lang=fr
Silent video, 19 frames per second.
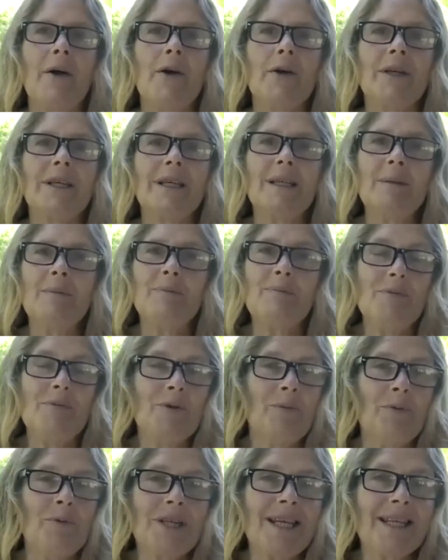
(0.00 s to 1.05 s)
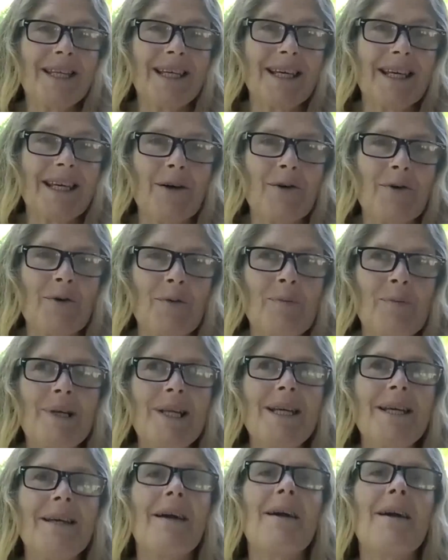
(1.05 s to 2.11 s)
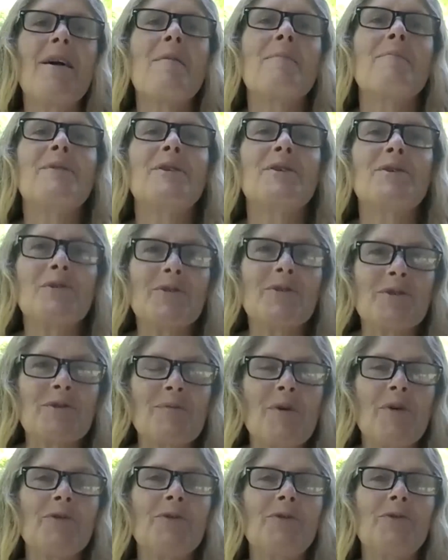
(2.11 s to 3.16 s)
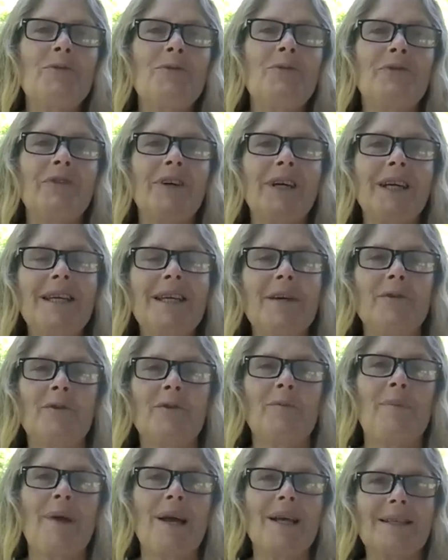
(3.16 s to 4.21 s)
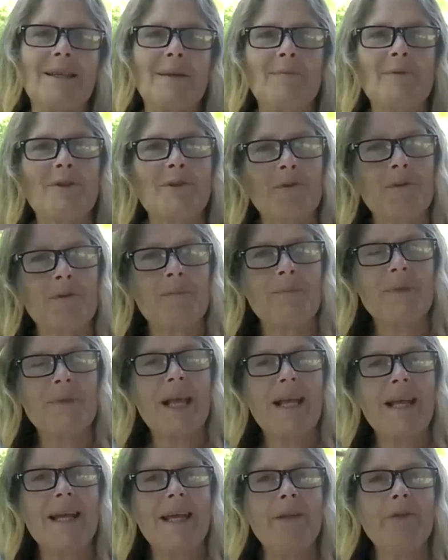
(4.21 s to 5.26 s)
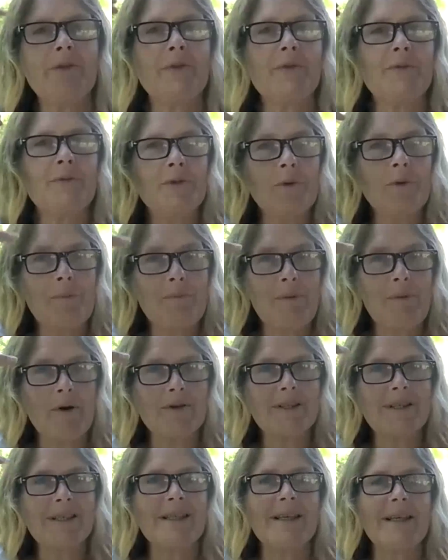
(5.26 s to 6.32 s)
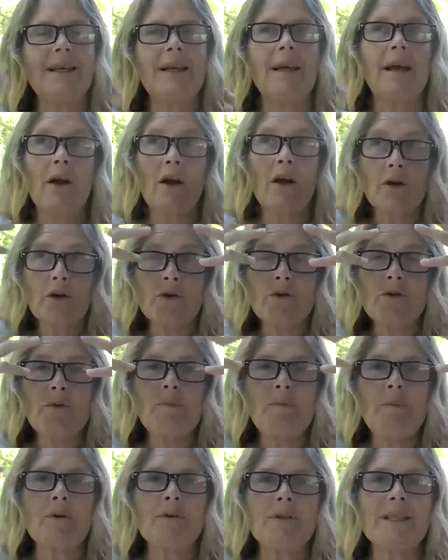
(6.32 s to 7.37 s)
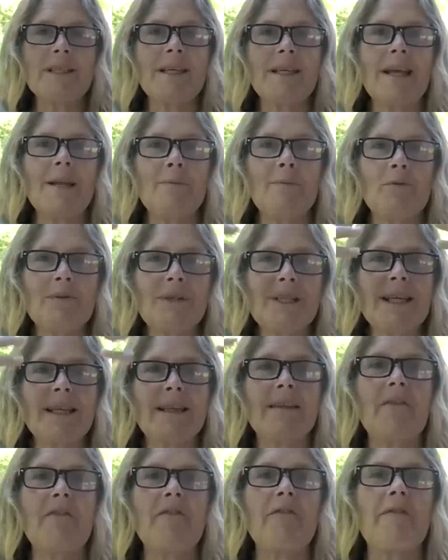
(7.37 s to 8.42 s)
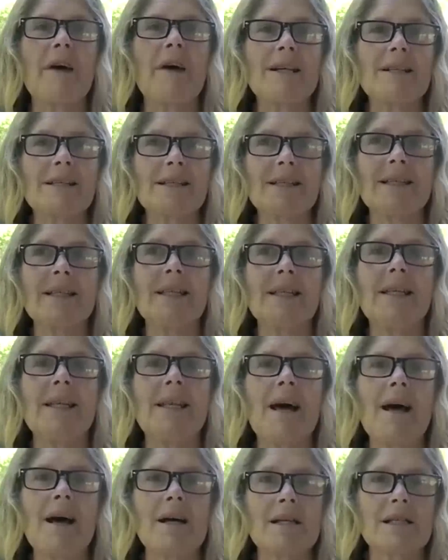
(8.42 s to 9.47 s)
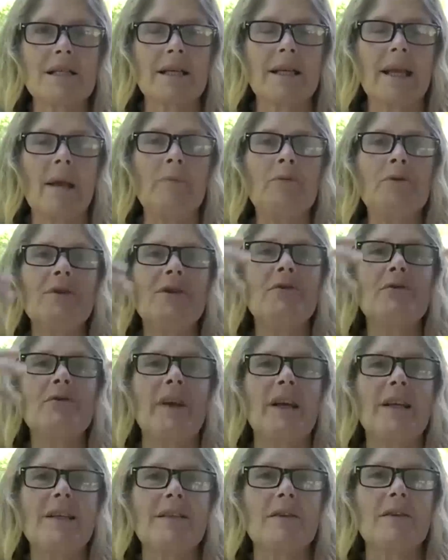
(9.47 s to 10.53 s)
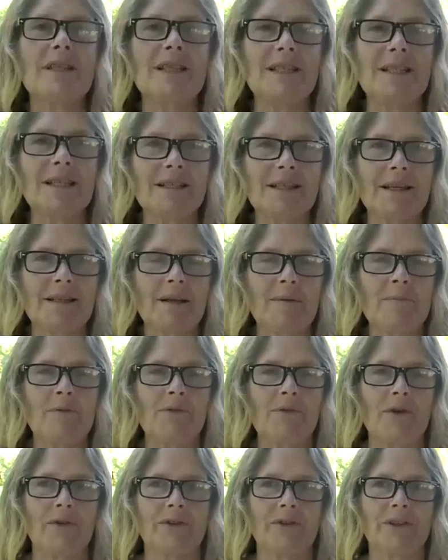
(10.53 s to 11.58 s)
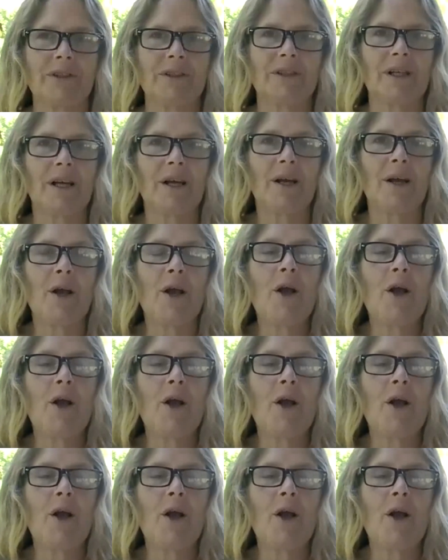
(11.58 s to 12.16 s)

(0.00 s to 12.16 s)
euh, qui ne peut être qu'incomplet, mais justement d'ouvrir nos perceptions et nos, nos, pensées, que nos pensées, elles puissent être vastes, larges, qu'elles puissent nous faire sentir cette abondance.